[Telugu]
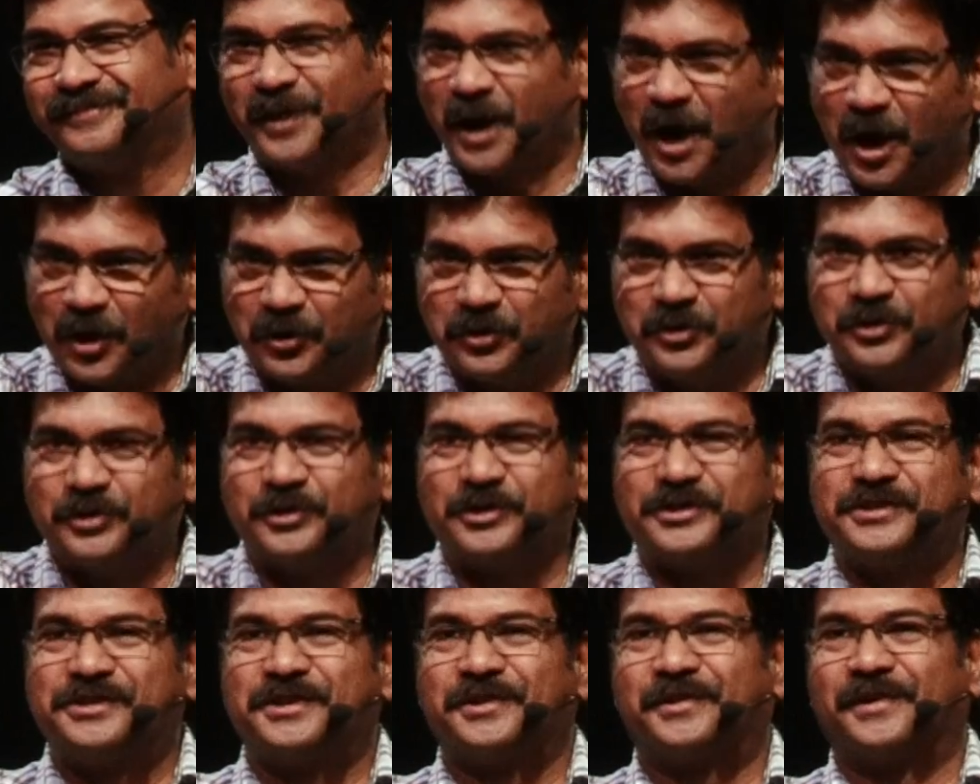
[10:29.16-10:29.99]
నాకు
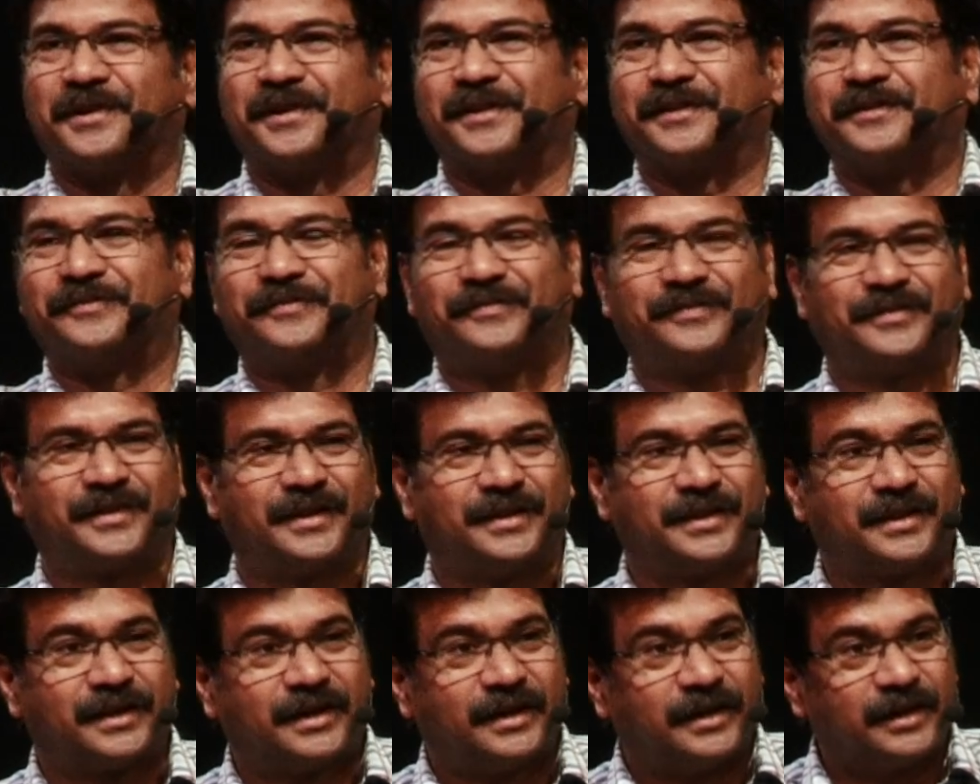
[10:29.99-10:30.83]
కుర్చీ ఉండదు
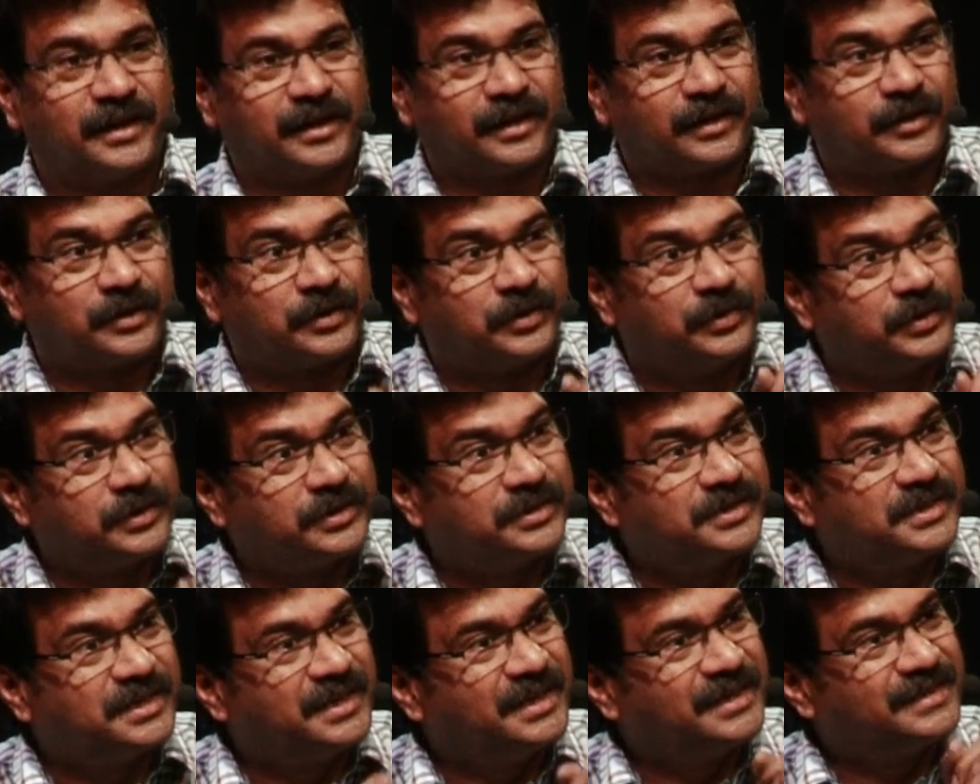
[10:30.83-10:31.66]
ఎందుకంటే
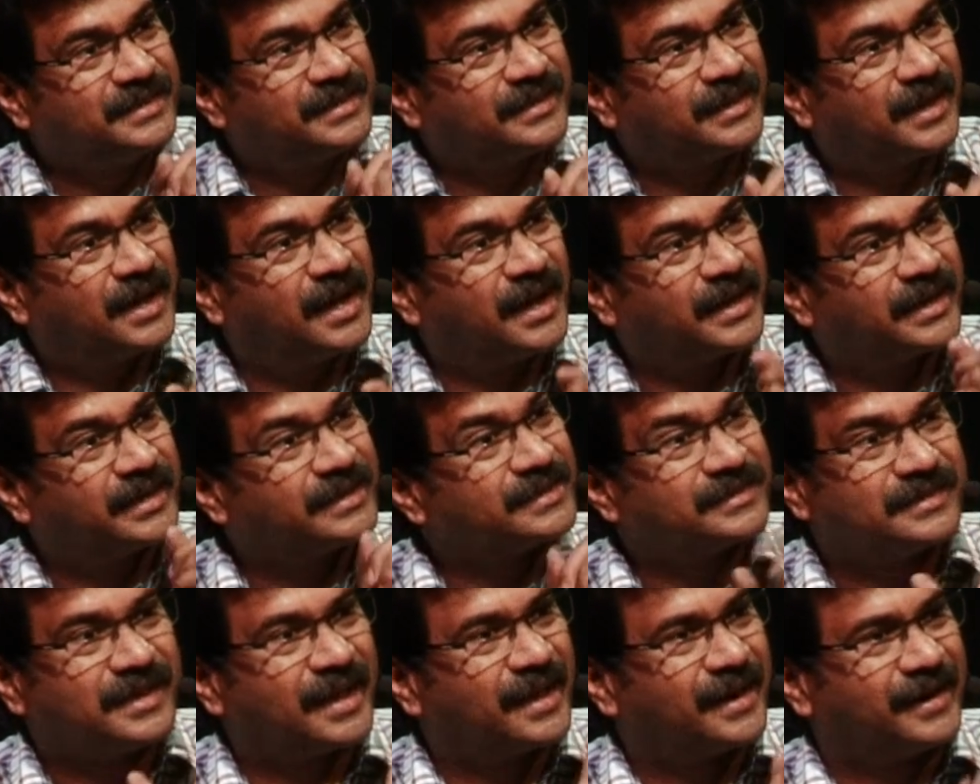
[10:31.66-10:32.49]
కుర్చీ ఇస్కా
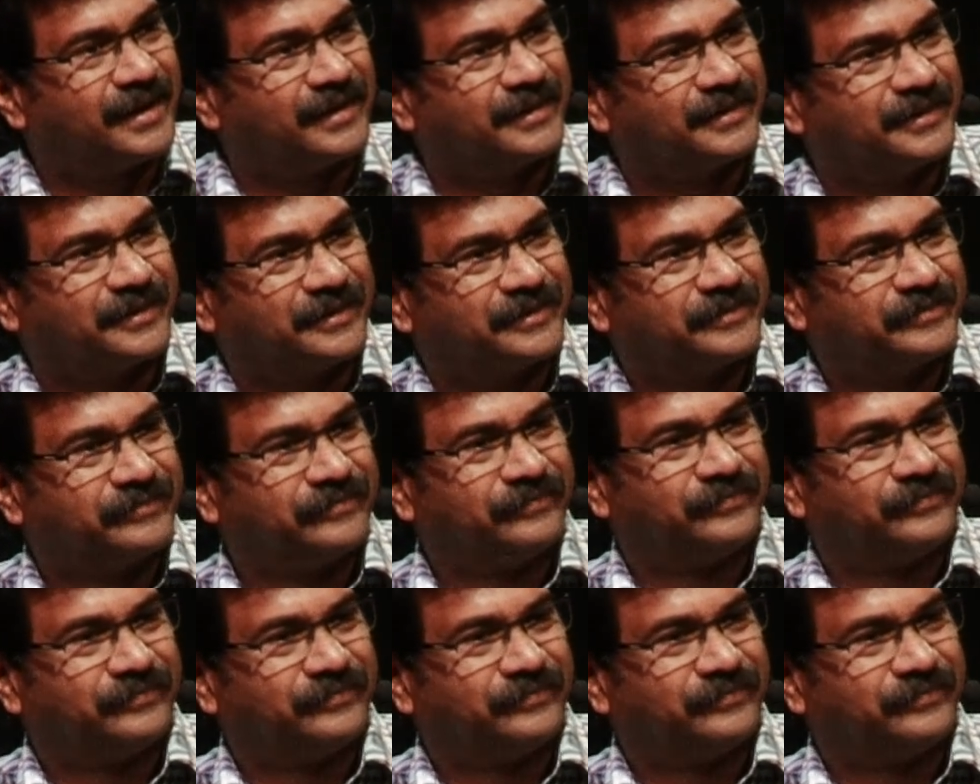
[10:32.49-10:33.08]
కిస్సా అని అంటారు